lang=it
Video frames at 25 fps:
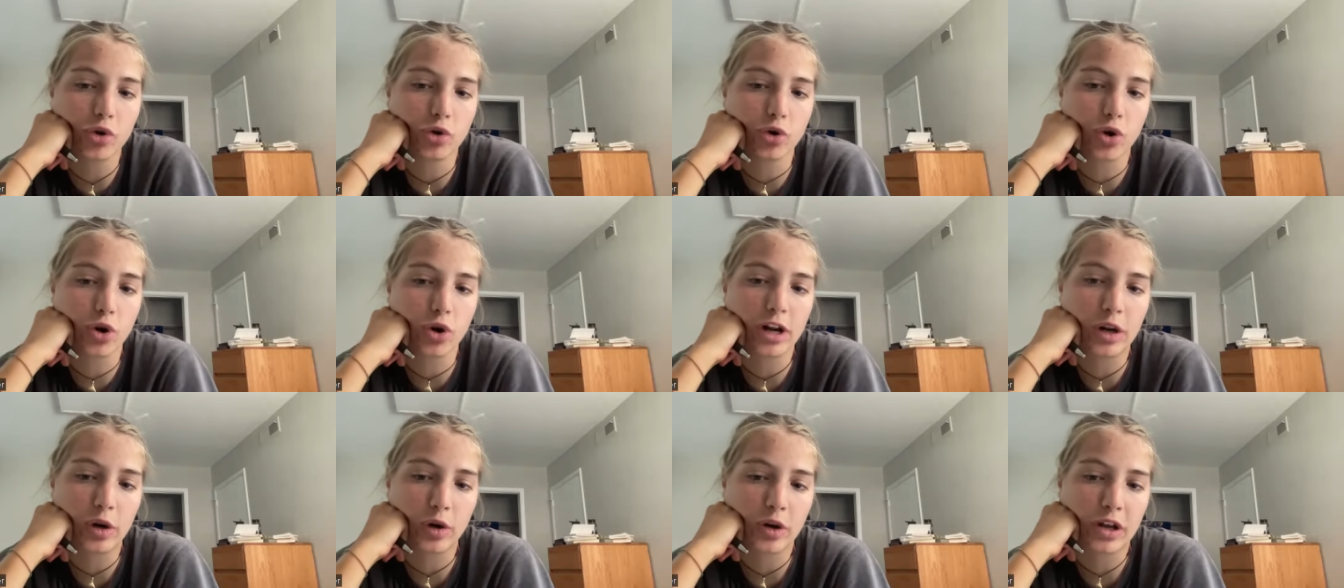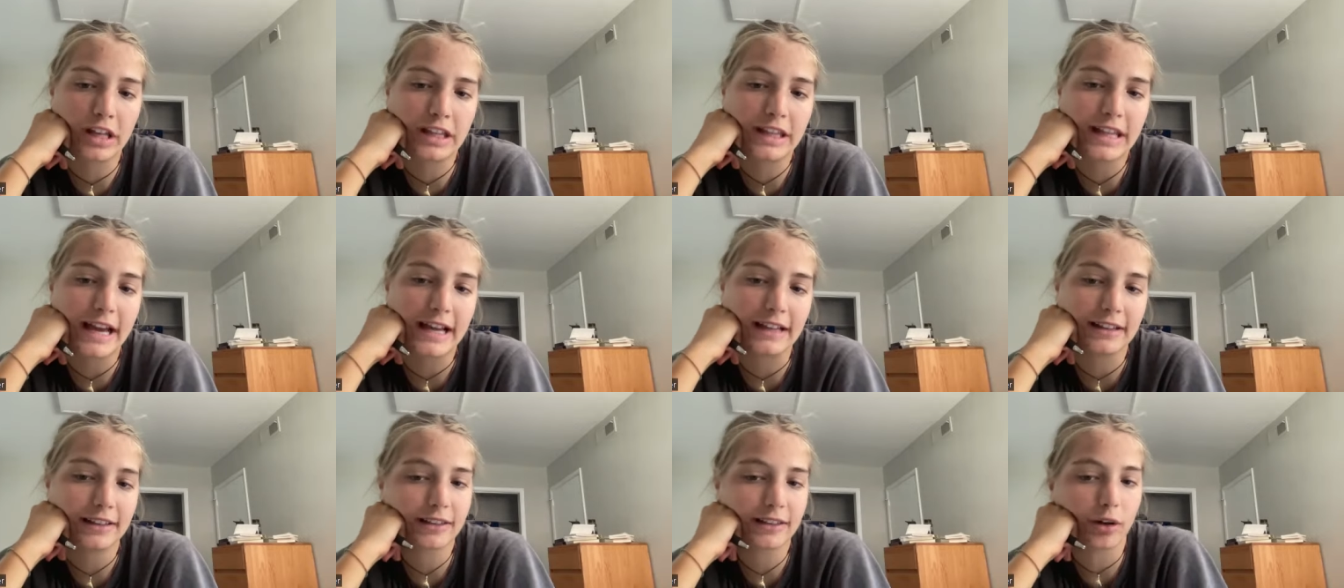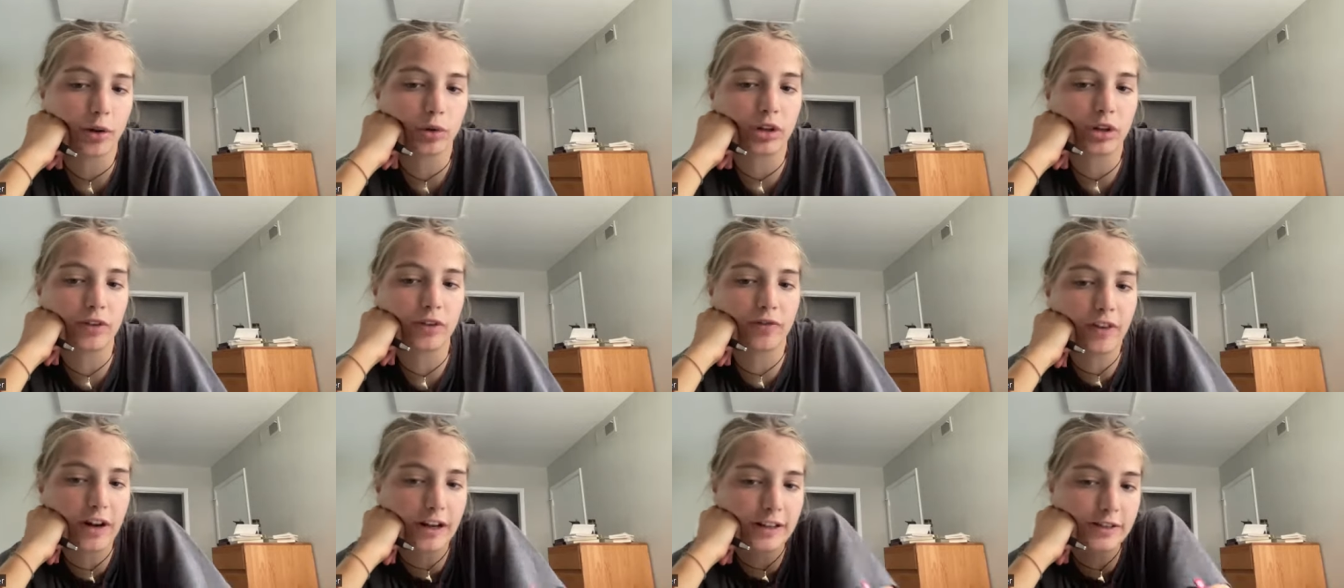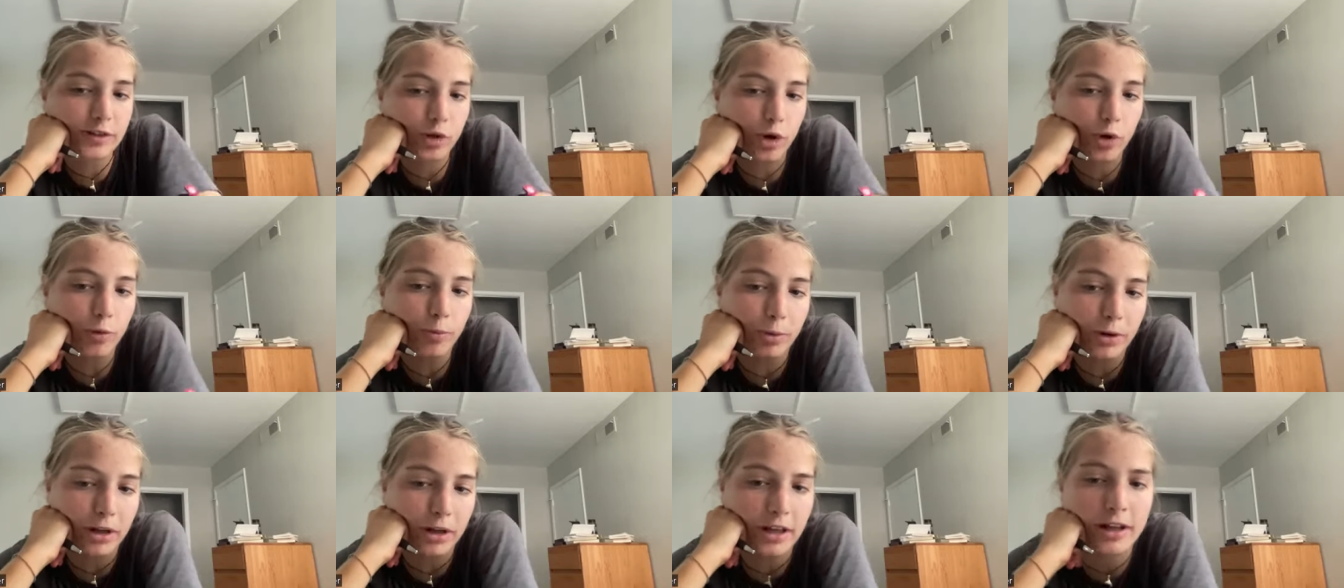quello che detta o ti fa
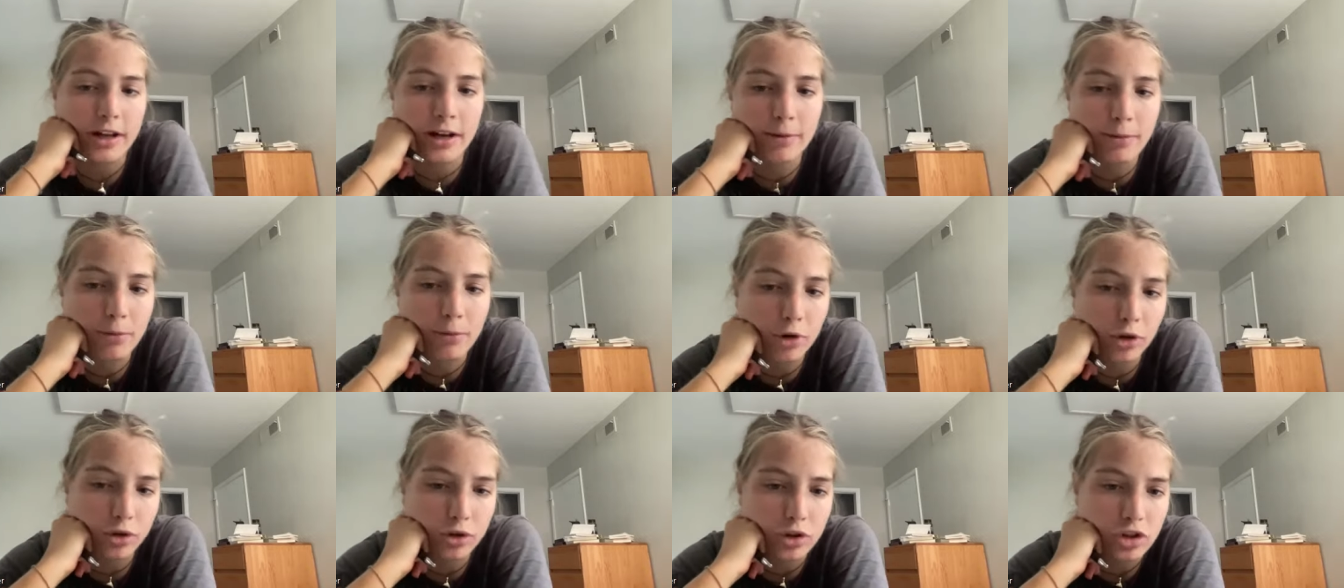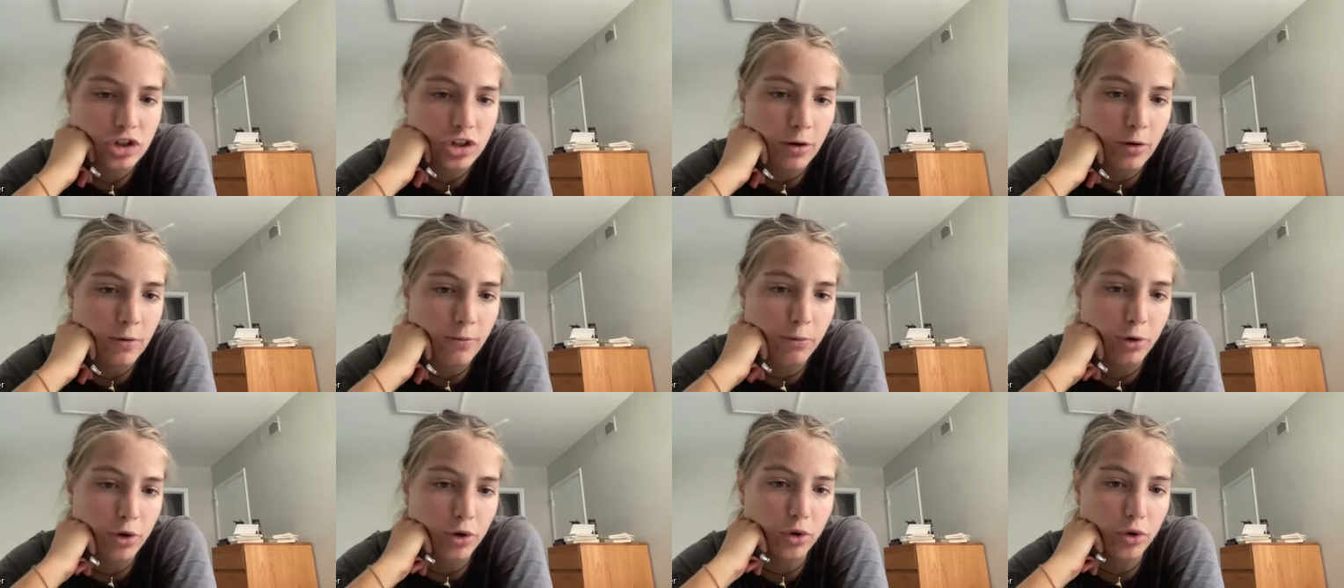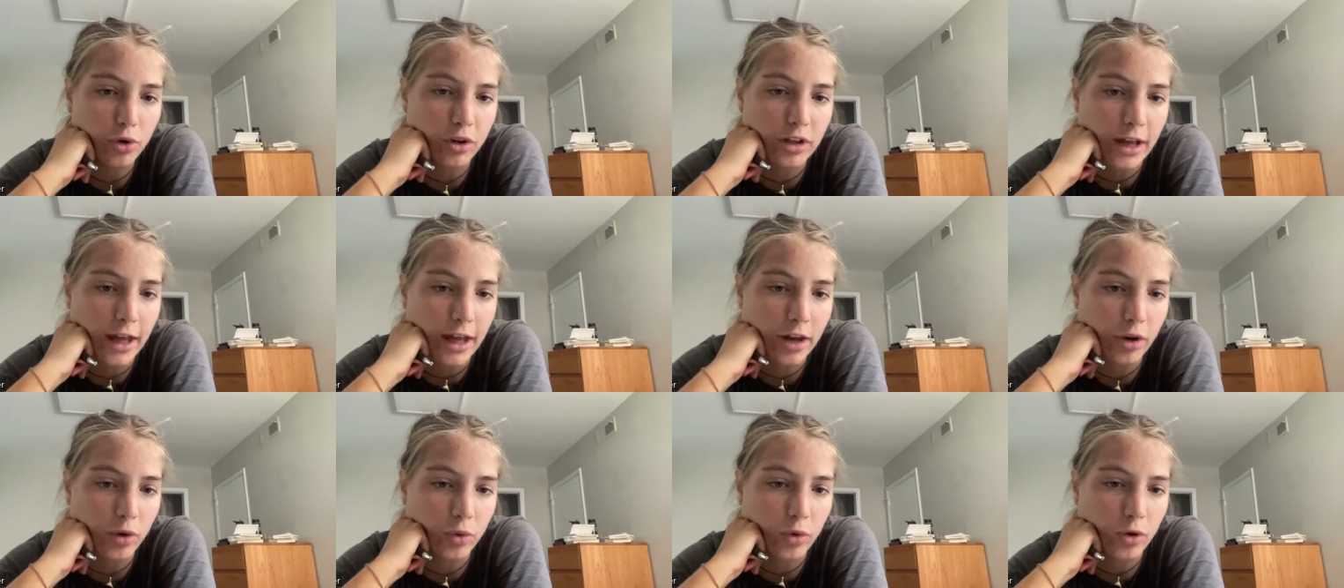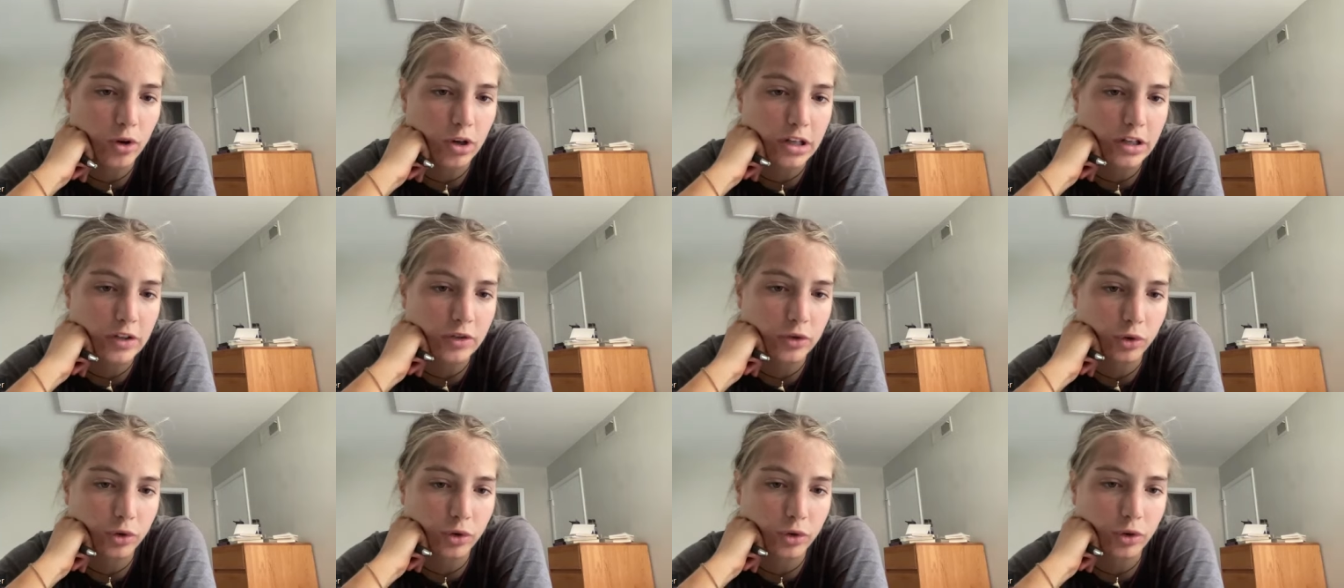scoprire in modo diciamo un po' locchiano quali
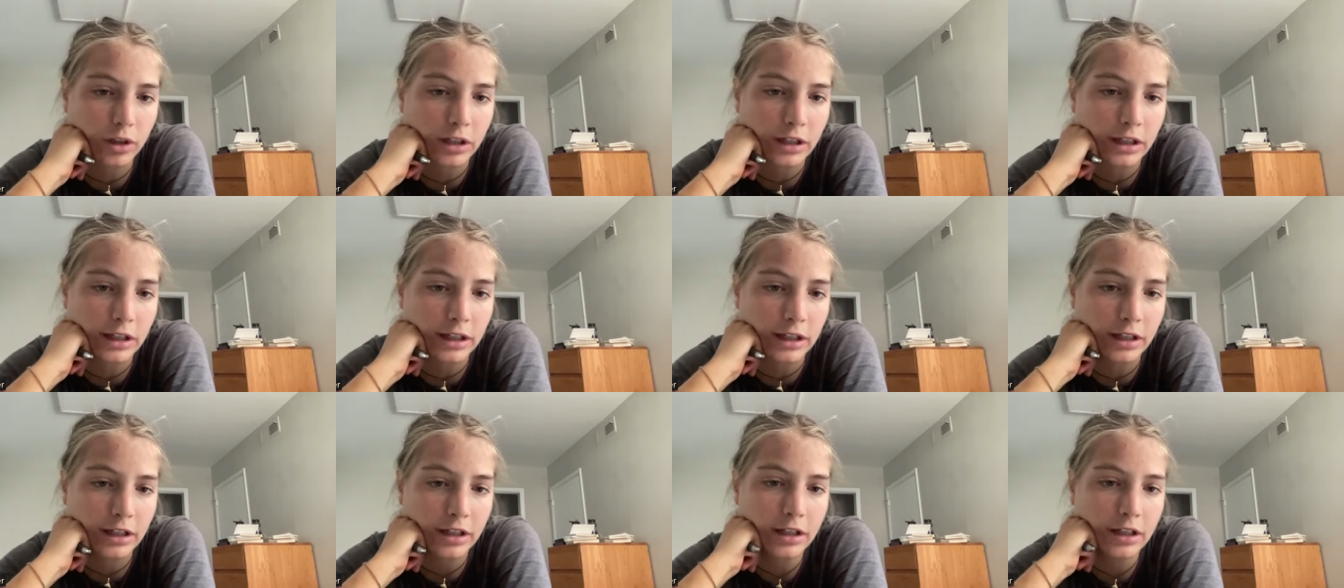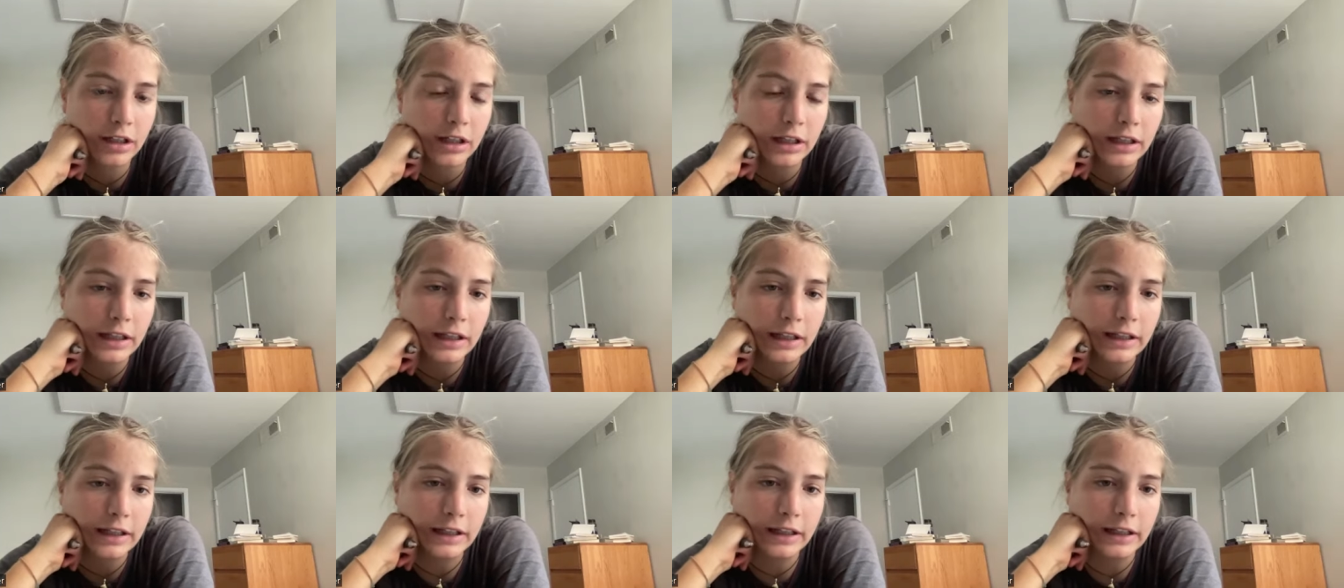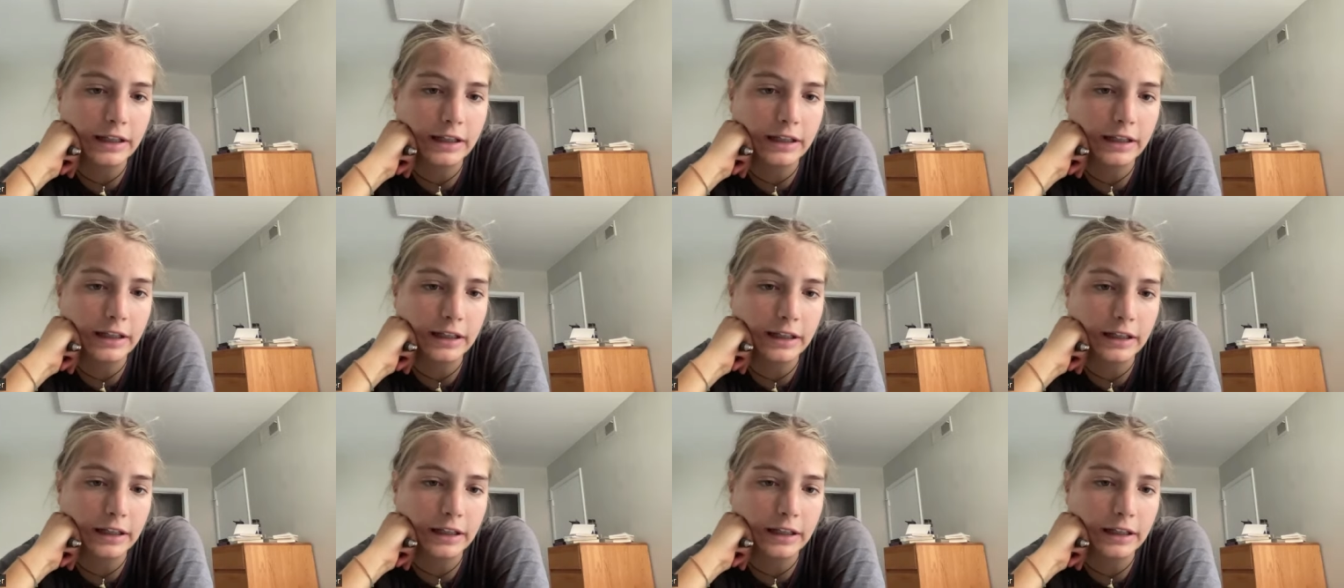sono le, le,